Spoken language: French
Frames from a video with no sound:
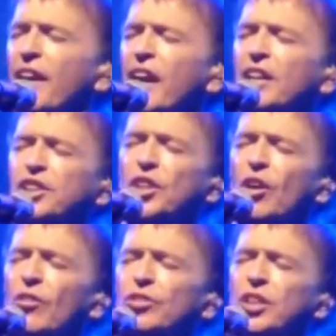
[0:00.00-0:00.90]
On a
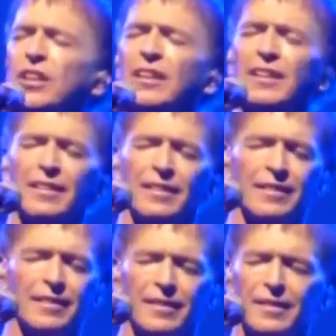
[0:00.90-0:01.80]
enregistré euh,
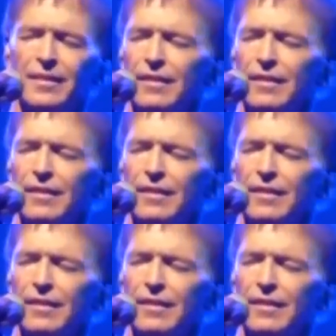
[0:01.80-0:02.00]
entre